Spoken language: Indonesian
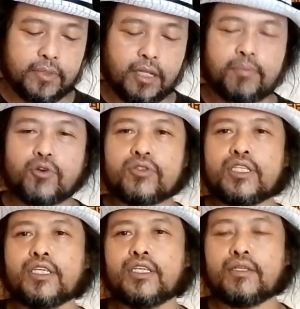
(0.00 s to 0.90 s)

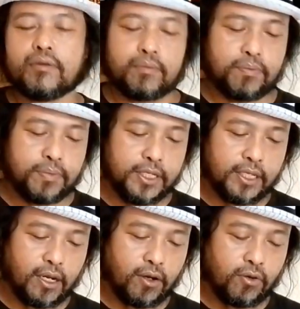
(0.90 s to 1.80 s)
Terbukti
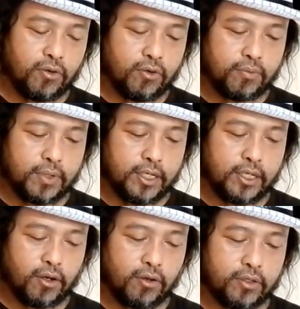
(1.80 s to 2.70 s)
beliau
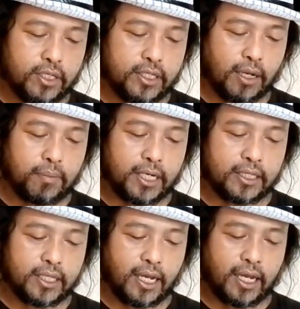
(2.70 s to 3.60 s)
beliau tidak
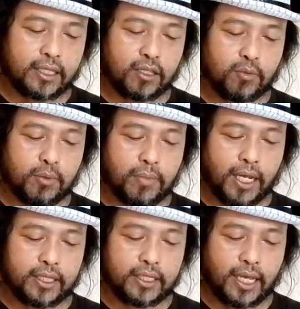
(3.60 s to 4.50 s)
menentang atau
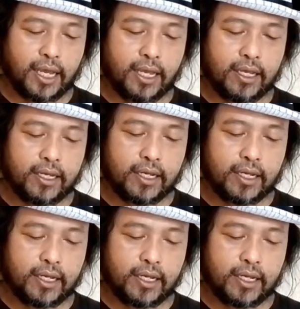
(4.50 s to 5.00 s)
membantah